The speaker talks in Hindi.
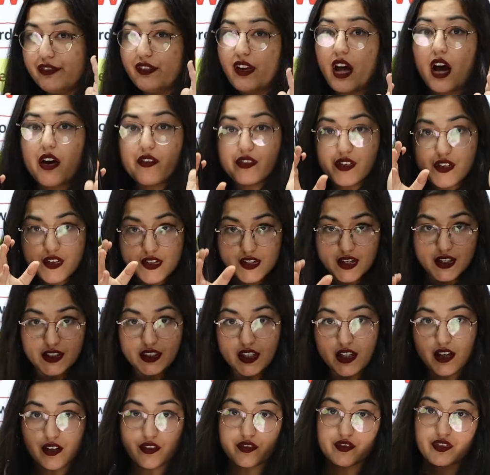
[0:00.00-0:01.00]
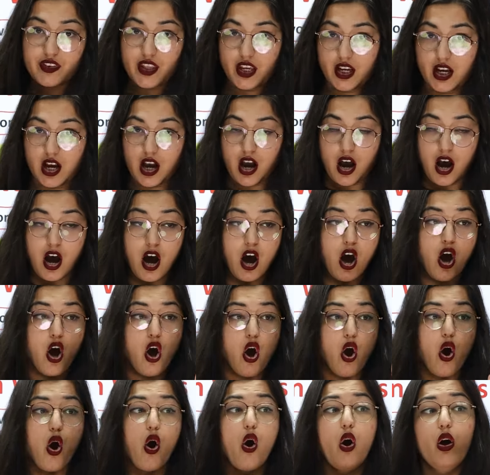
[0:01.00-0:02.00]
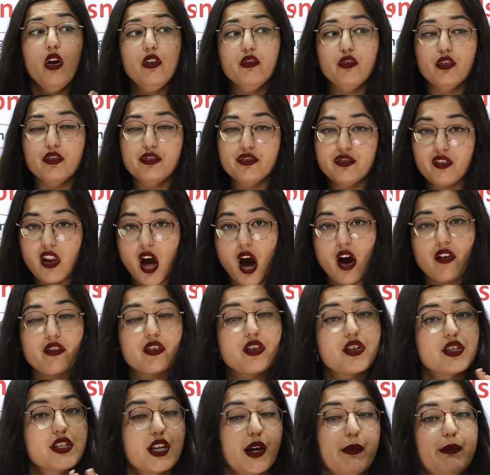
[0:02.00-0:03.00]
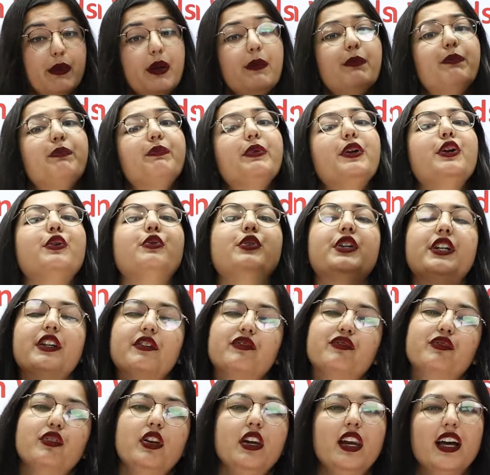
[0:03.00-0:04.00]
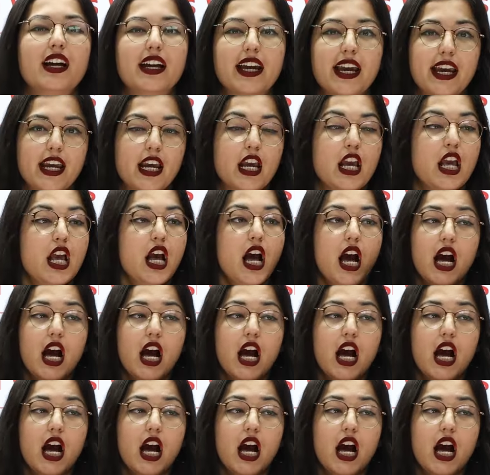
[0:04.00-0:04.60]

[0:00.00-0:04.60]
फ्लावर्स की तरफ देखा और वो फ्लावर्स हमें ब्यूटीफुल लगे